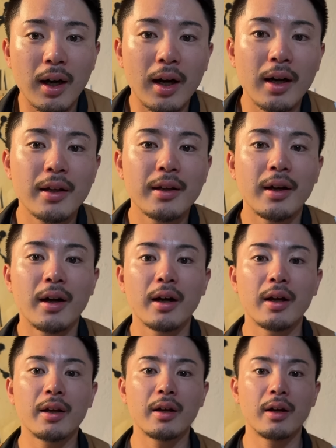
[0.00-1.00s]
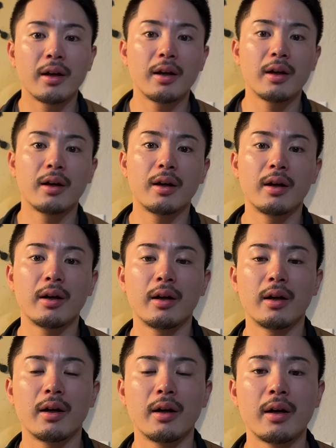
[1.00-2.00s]
いはいはい
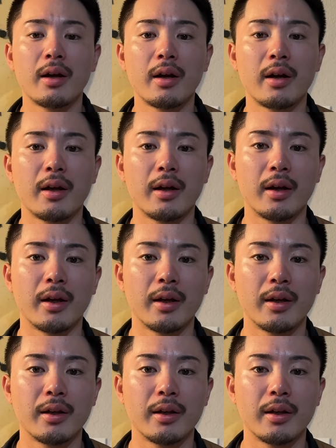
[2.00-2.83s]
はいはい。